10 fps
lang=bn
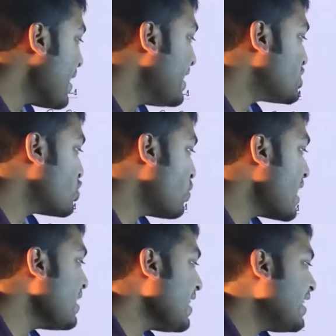মাইনাস
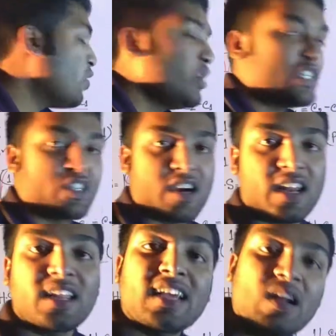ওয়ান এর হোল
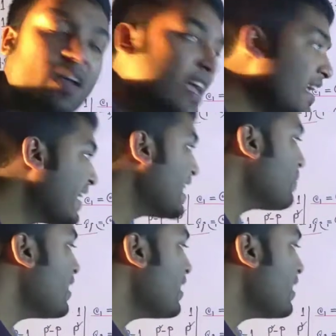স্কোয়ার কারণ এইখানে